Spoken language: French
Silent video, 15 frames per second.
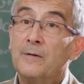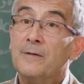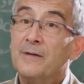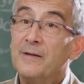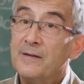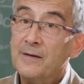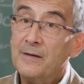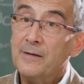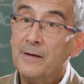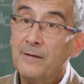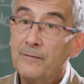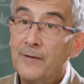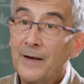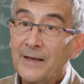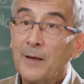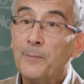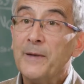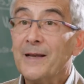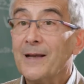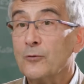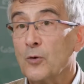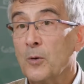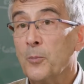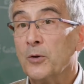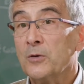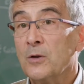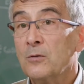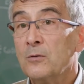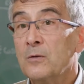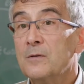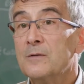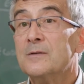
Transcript: des, vagues d'applications importantes,